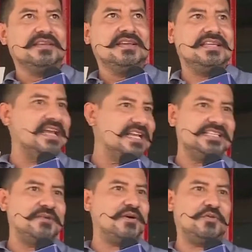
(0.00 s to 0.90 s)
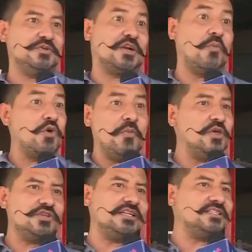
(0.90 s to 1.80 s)
y de ahí se iba, dice, como no me
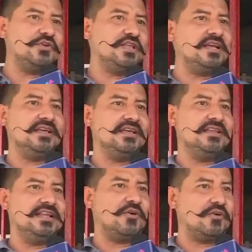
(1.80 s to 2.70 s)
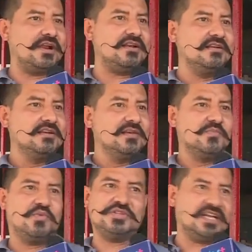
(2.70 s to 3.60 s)
dio chance hoy de, correr,
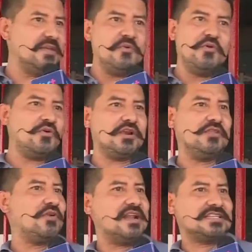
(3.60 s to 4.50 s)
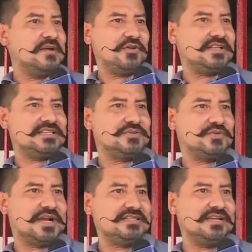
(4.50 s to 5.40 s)
pues de aquí me voy corriendo a las gaviotas, a su
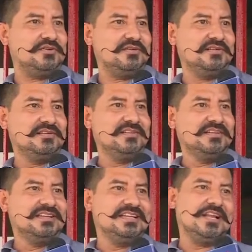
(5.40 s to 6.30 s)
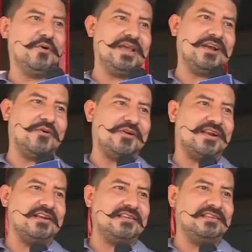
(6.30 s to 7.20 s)
casa, ¿no? Y lo voy a
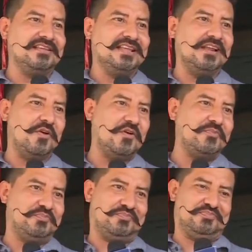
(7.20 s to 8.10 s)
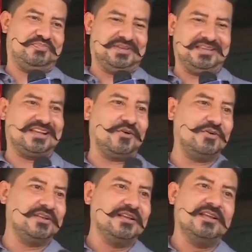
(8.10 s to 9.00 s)
correr y, luego... Luego
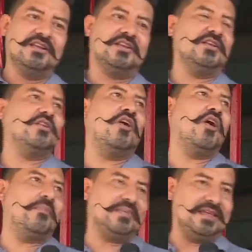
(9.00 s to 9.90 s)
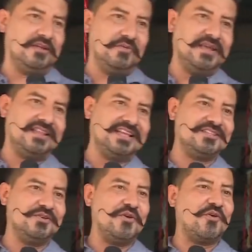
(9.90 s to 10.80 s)
matado tres No, y olvídate de
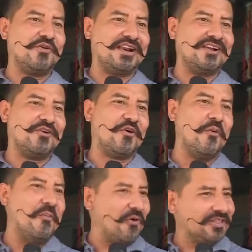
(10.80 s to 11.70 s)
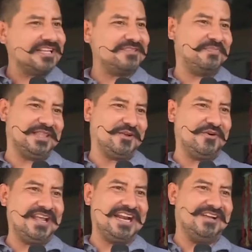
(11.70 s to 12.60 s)
eso, luego correr botas
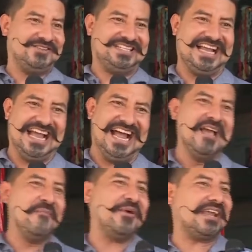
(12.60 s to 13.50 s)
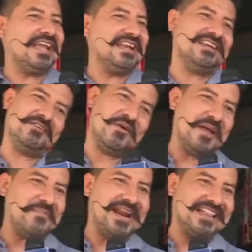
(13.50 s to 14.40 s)
petroleras, o sea, porque no
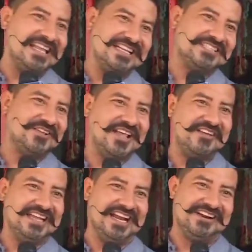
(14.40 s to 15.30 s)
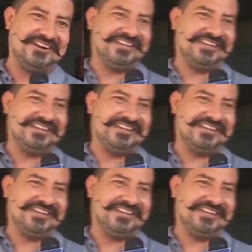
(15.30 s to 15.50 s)
había para tenis todavía, ¿no?